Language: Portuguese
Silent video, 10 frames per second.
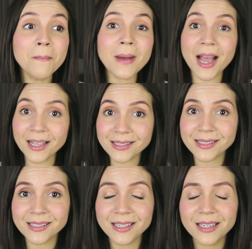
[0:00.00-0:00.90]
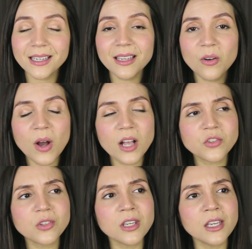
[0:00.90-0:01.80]
Mas eu
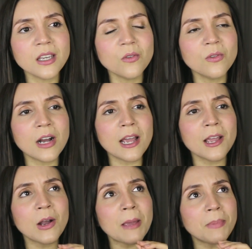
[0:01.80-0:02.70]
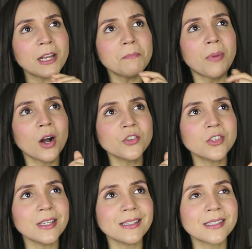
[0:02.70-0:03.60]
acho que o app é, ele
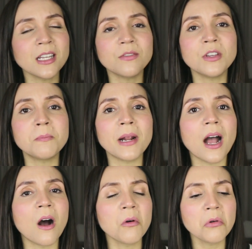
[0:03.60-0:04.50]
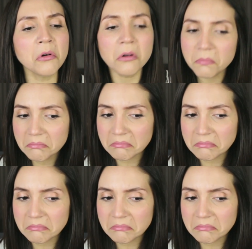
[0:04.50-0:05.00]
pode servir para algo